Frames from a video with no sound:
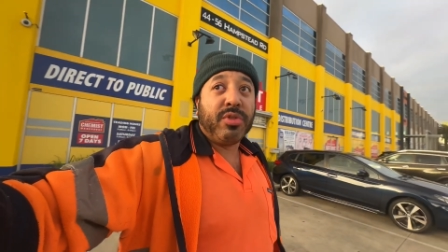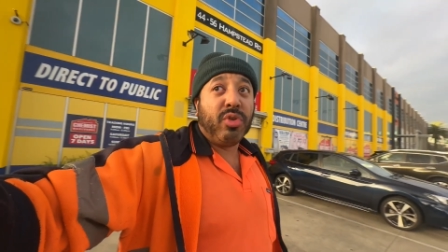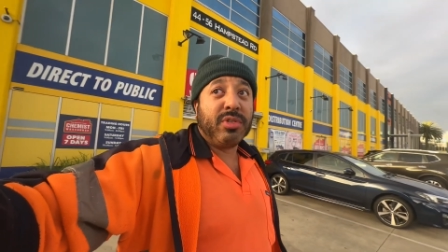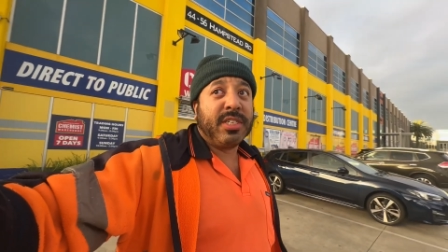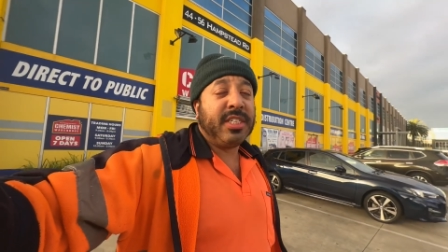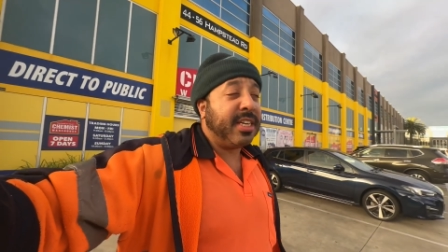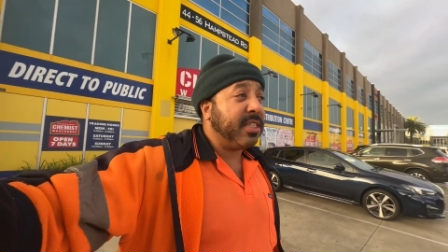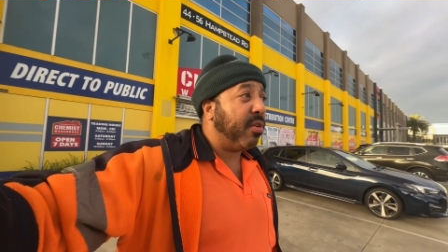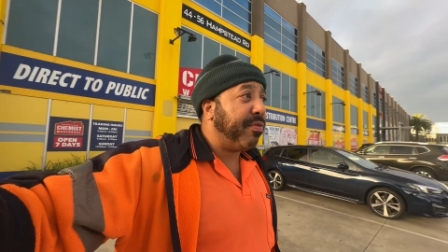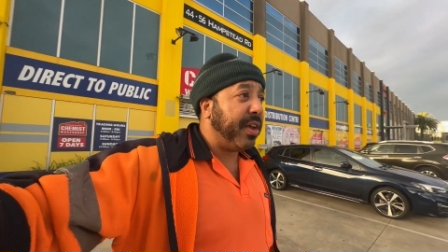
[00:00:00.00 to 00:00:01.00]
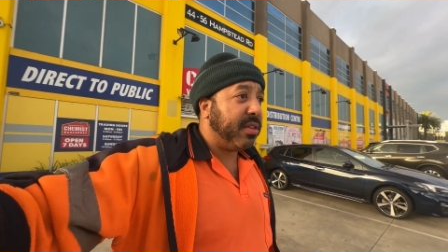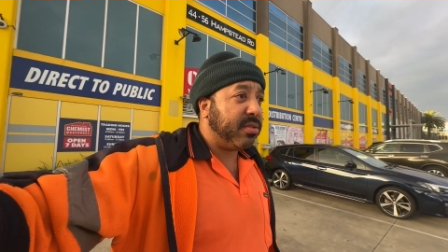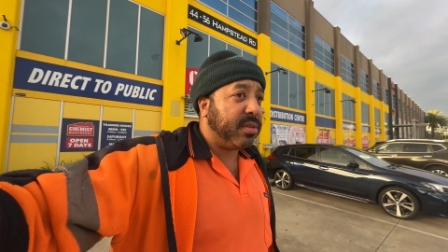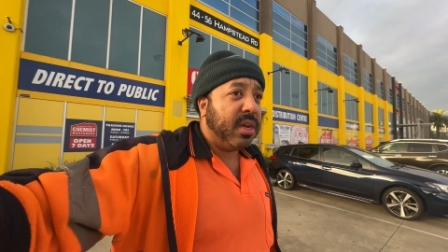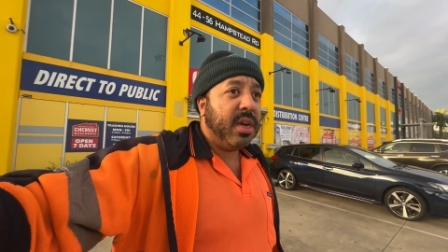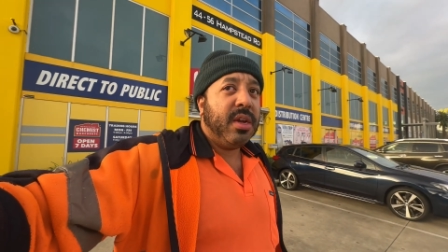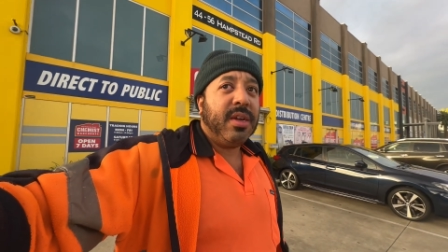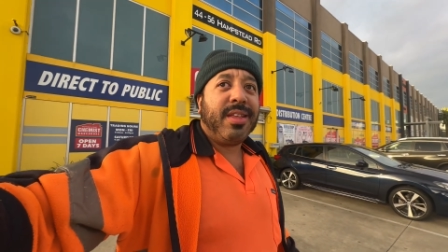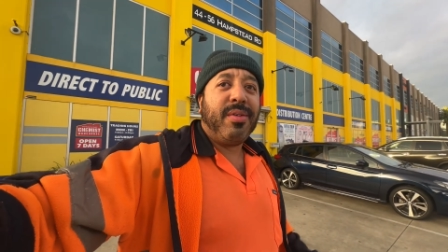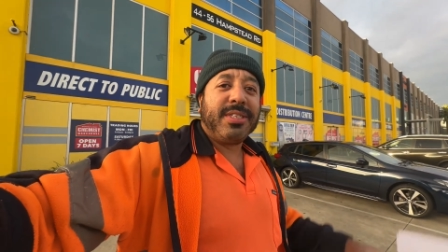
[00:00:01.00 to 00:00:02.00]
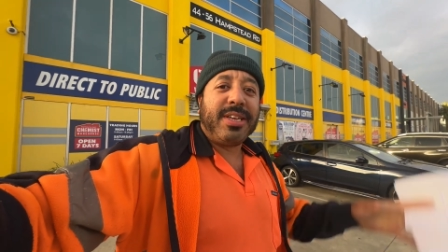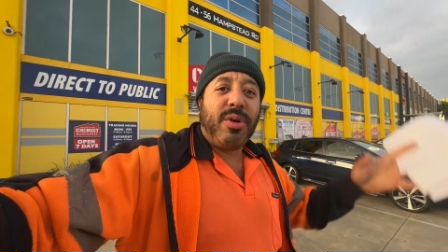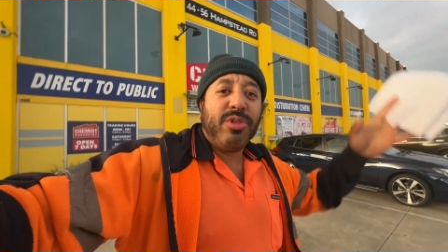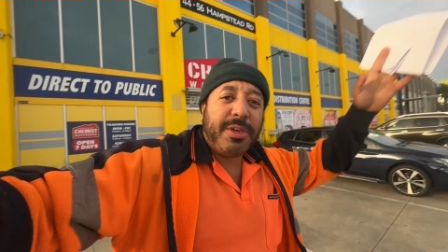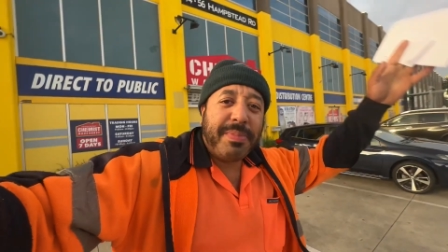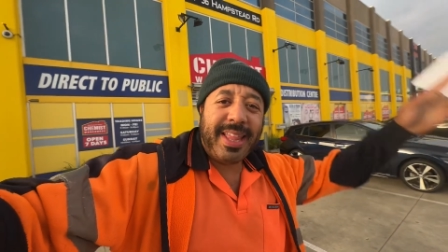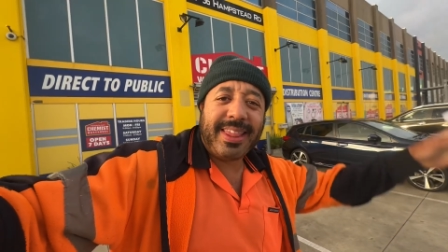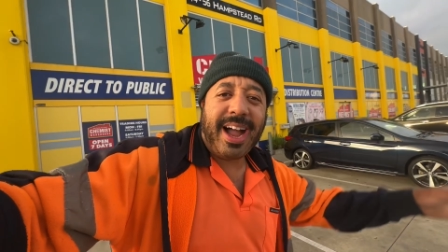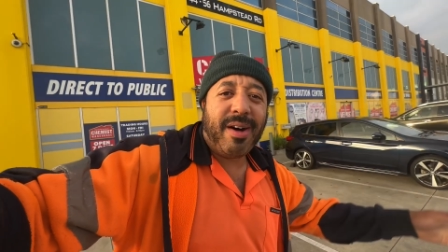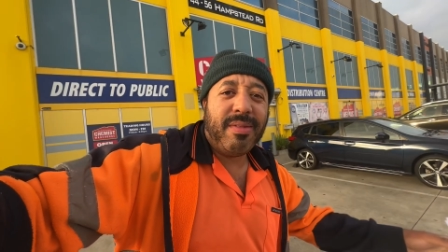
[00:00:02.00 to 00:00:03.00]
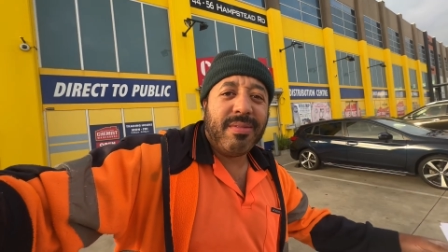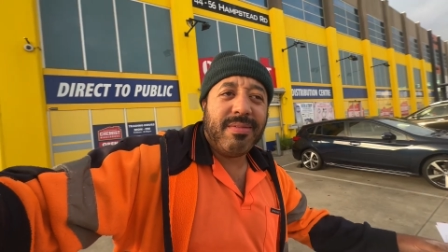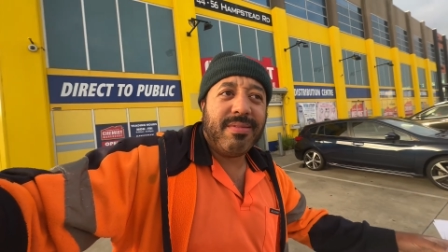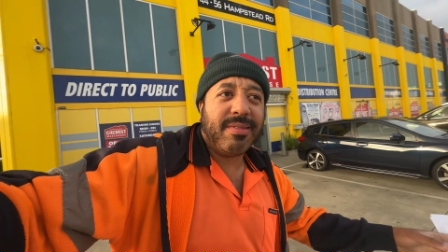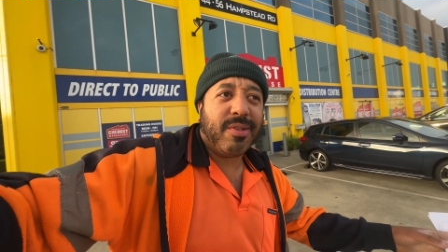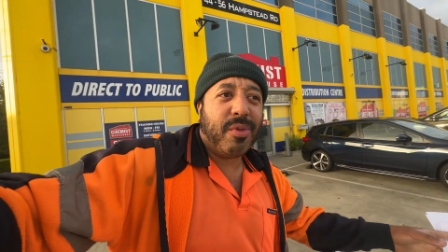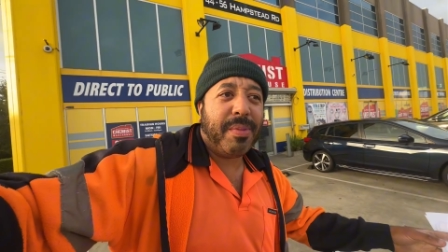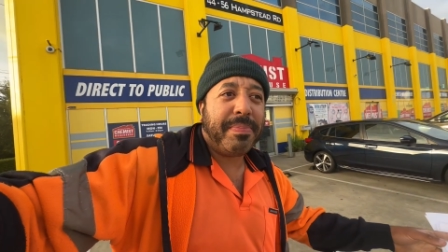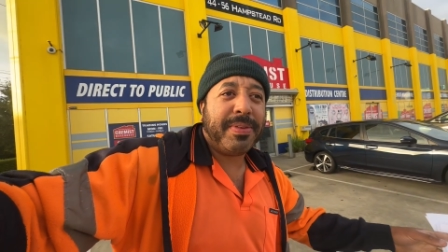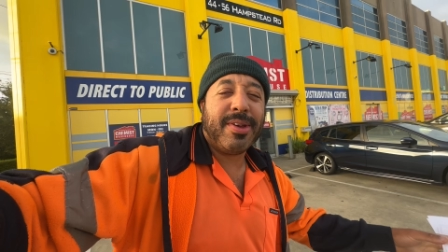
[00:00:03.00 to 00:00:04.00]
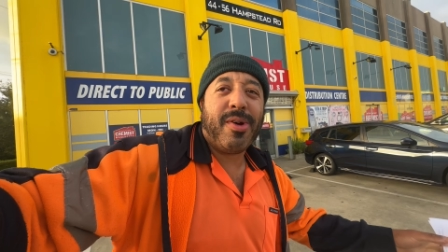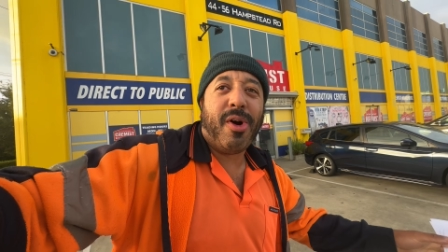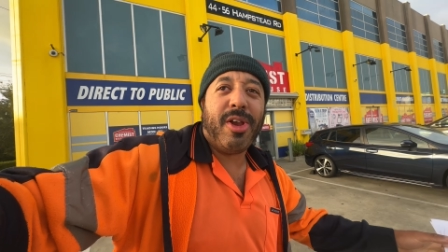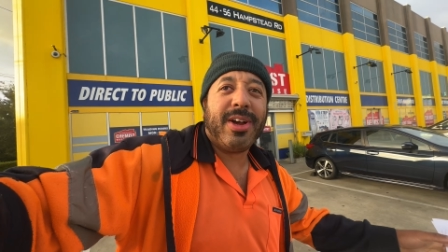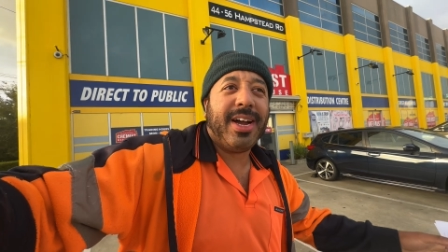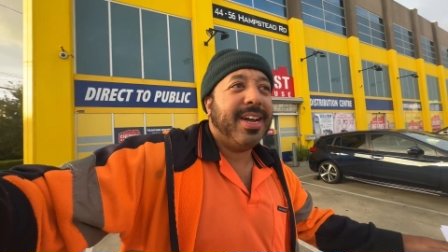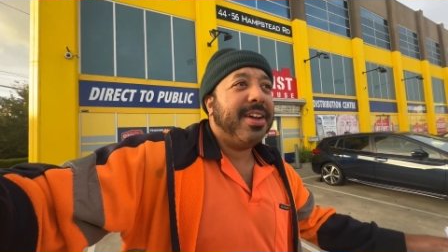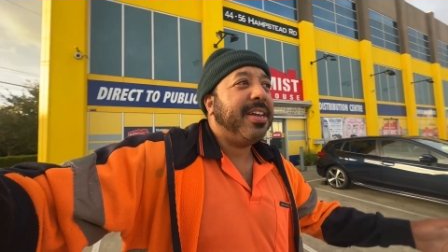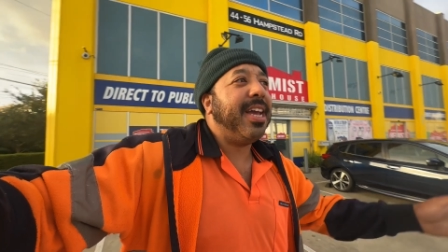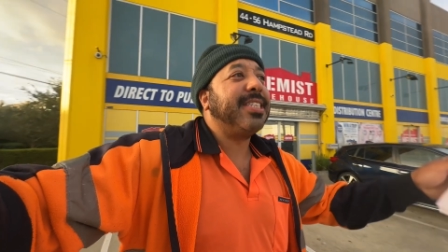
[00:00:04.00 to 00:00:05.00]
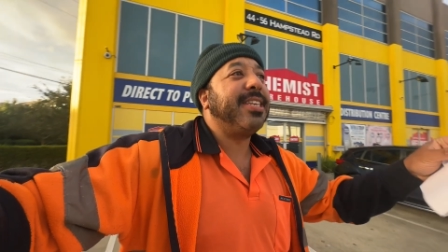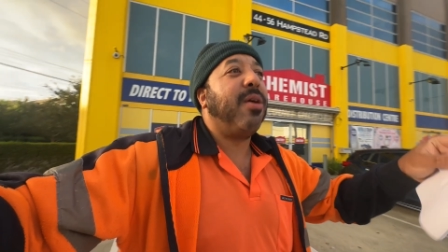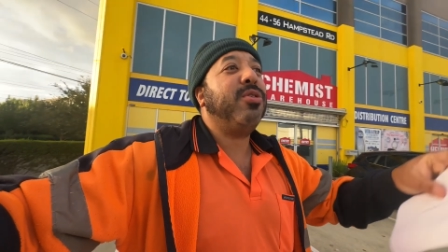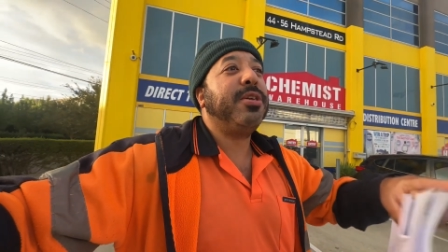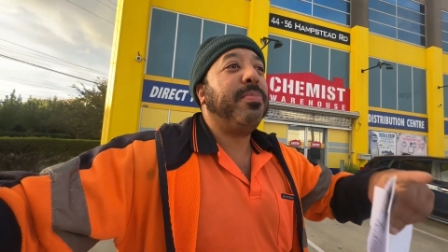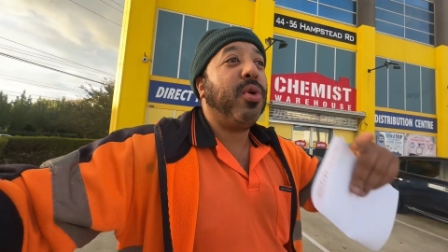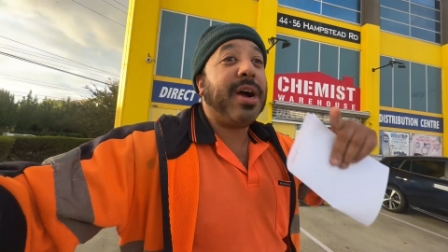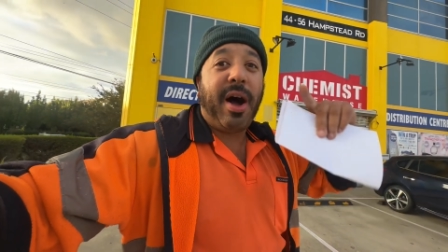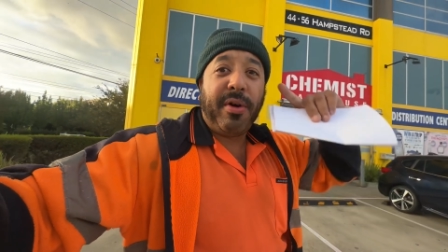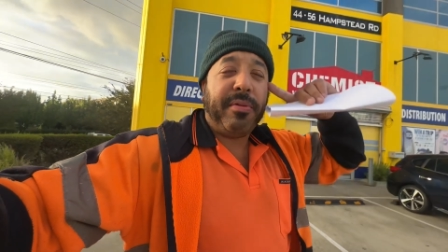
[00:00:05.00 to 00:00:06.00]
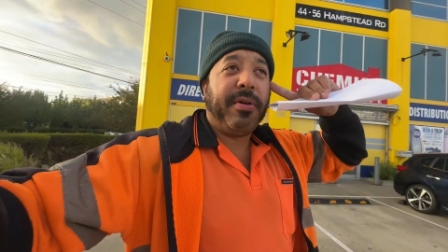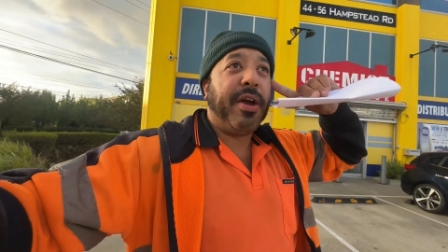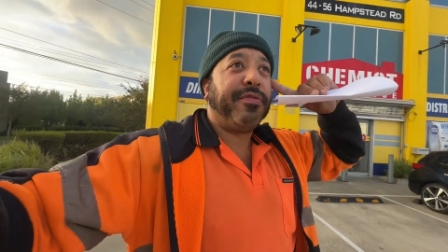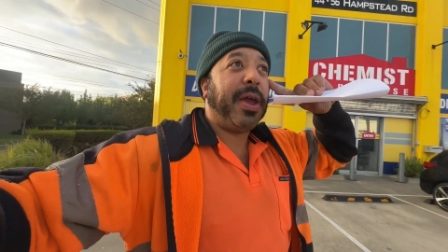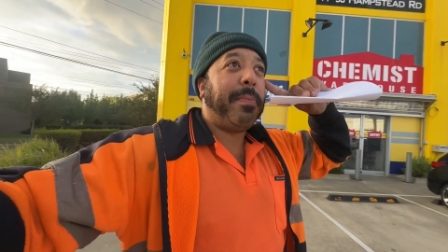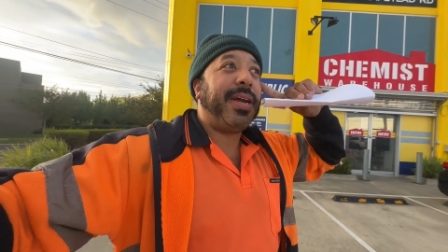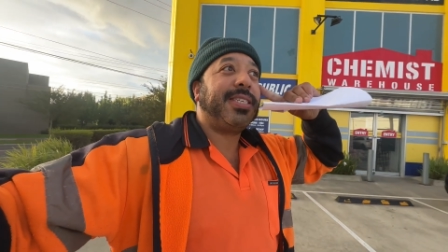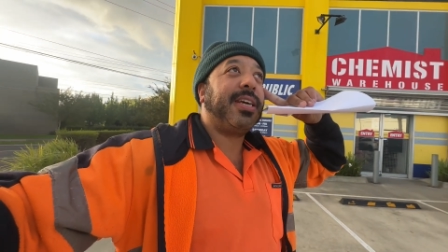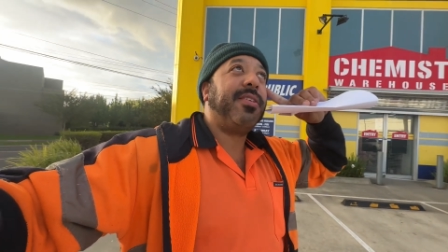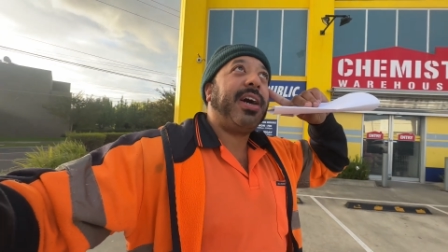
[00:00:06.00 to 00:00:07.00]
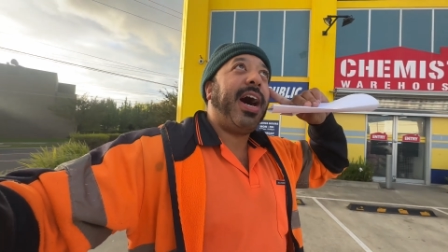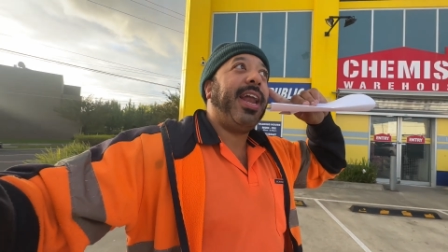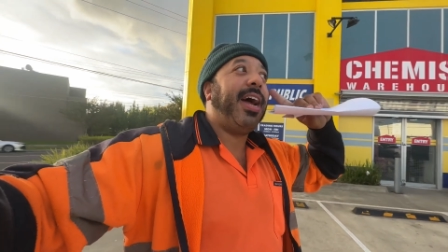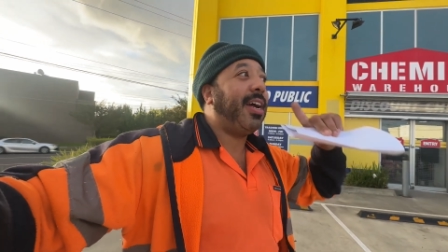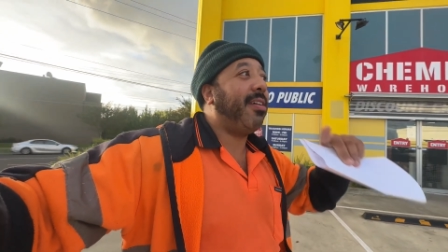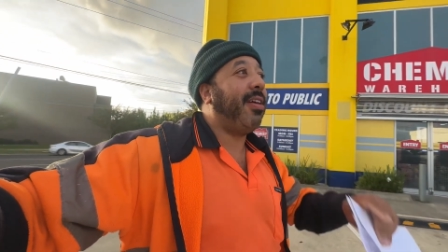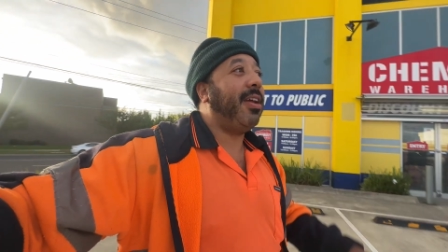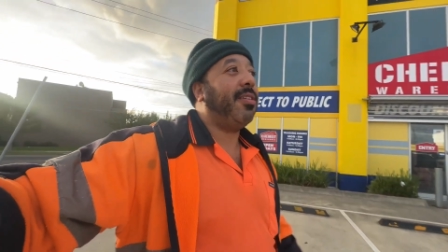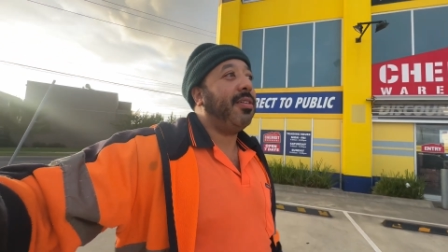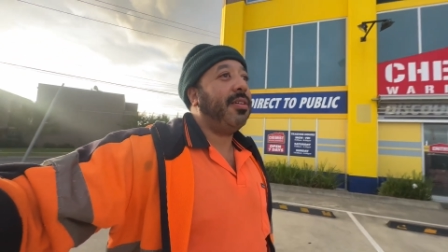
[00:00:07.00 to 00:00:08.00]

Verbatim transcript: Todos que já estão feitos. Então, saúde mental com uma psicóloga. E a saúde bucal, eu, eu fiquei pensando, caraca, velho.